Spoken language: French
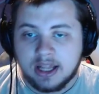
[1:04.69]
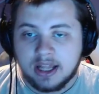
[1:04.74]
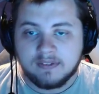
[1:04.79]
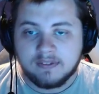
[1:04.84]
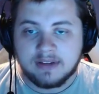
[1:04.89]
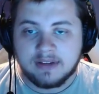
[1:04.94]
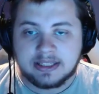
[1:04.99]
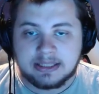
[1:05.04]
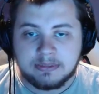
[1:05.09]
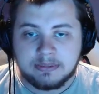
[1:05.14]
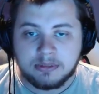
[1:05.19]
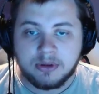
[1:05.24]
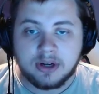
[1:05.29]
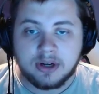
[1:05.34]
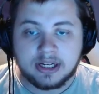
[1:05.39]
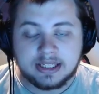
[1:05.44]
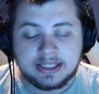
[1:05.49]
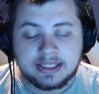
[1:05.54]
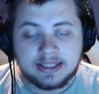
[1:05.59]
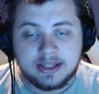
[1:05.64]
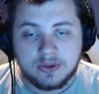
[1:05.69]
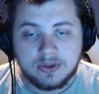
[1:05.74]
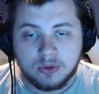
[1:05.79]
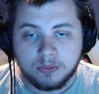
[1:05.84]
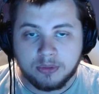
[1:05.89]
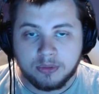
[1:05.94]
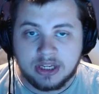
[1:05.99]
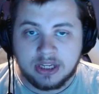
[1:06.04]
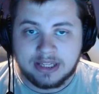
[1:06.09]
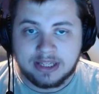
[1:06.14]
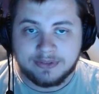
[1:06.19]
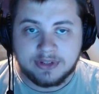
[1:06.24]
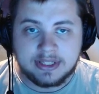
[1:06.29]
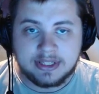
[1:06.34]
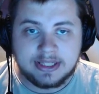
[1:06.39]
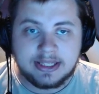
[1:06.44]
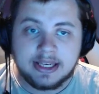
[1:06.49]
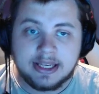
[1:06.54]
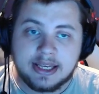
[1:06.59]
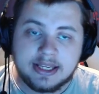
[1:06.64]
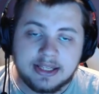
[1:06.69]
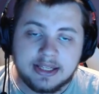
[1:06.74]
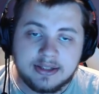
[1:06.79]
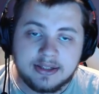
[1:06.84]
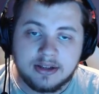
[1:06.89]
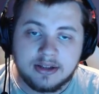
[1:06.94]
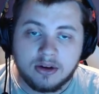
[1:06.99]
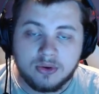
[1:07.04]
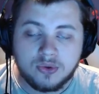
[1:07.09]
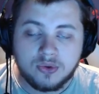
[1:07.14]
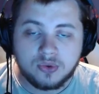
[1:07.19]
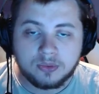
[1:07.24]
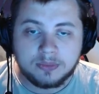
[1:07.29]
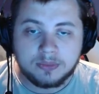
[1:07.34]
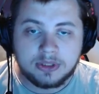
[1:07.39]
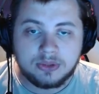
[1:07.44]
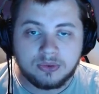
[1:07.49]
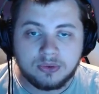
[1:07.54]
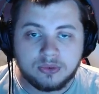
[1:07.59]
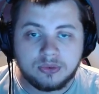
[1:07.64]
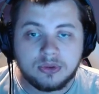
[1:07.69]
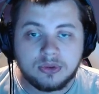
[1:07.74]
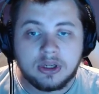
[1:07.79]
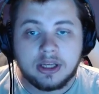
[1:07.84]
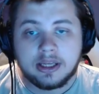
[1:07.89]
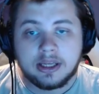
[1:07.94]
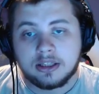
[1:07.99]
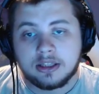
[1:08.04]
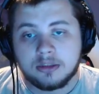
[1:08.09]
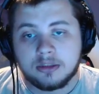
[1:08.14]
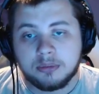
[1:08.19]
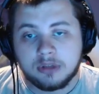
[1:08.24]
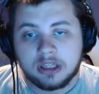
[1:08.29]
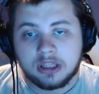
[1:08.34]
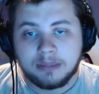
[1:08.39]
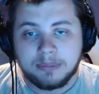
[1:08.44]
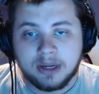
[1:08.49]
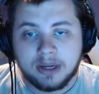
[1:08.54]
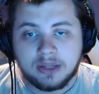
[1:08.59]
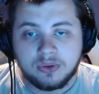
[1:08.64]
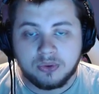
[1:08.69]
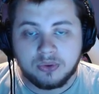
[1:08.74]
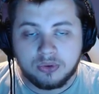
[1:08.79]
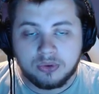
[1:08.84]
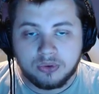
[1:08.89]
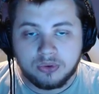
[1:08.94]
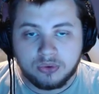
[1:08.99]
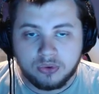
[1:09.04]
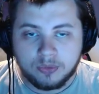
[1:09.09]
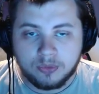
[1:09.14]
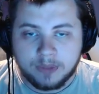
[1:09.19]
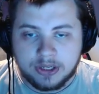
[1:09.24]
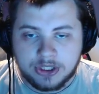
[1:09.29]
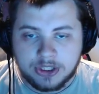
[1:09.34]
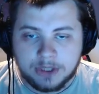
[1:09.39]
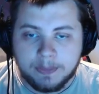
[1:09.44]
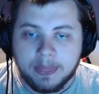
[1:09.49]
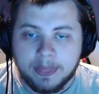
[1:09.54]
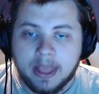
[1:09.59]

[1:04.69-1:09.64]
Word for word: va simplement rester sur le panda cette fois-ci et sans le zombie, du coup, il ne prendra pas de dommages.